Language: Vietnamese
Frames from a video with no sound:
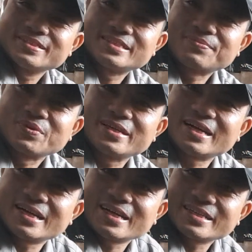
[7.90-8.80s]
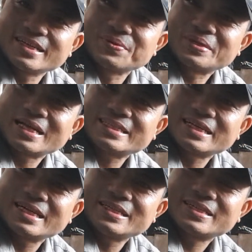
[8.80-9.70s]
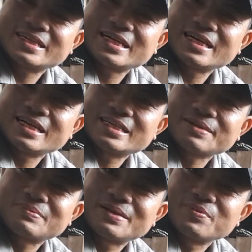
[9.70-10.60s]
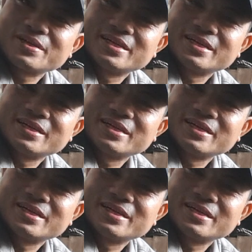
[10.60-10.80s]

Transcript: Rất vui à, nhân đồng nạt à, được à, gặp lại mọi